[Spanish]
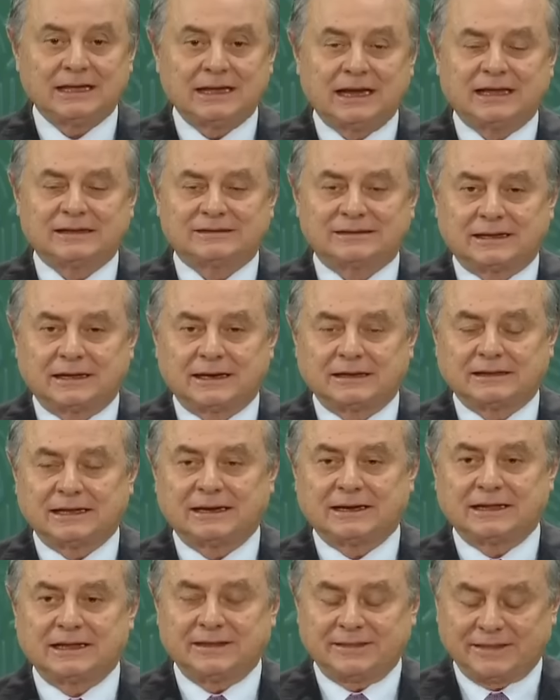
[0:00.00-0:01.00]
y la
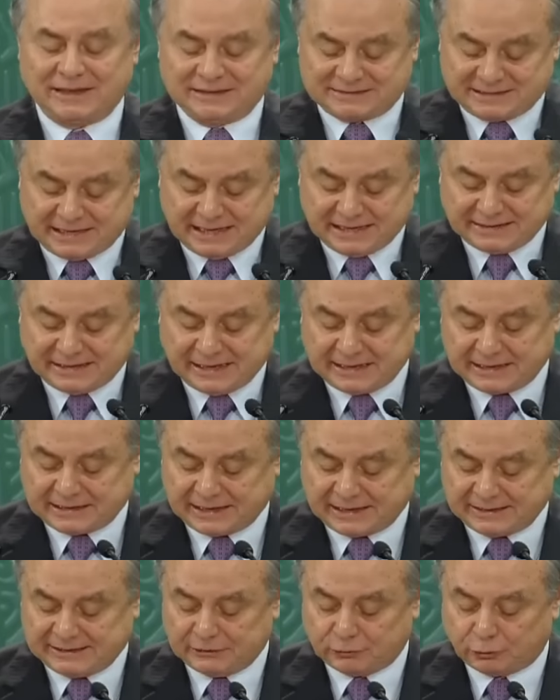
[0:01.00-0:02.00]
Secretaría de Hacienda y
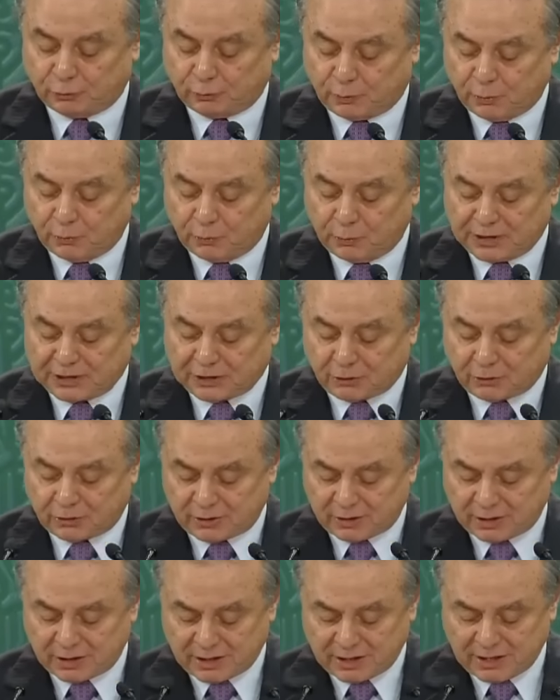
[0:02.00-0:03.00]
Crédito
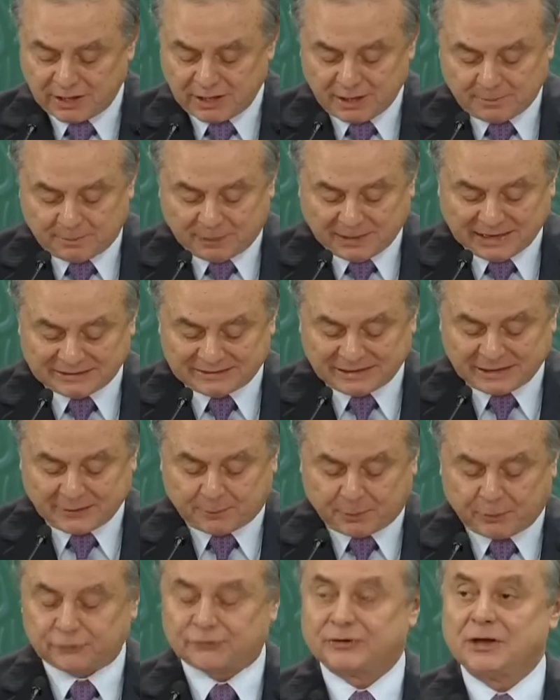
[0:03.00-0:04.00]
Público para
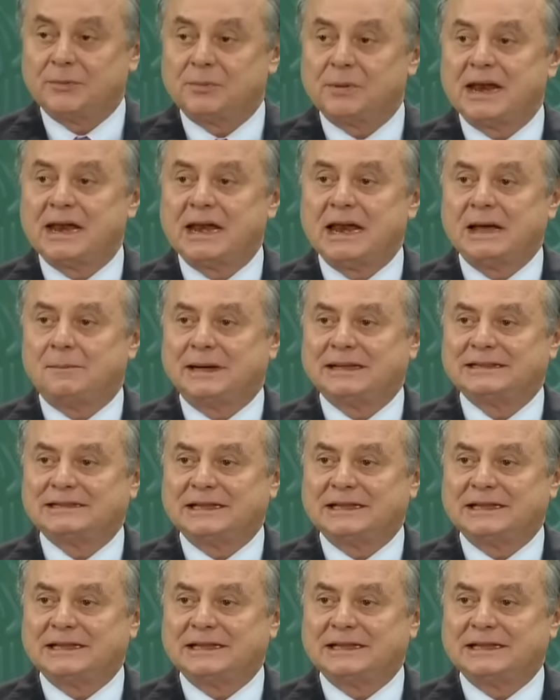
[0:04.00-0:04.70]
hacer posible la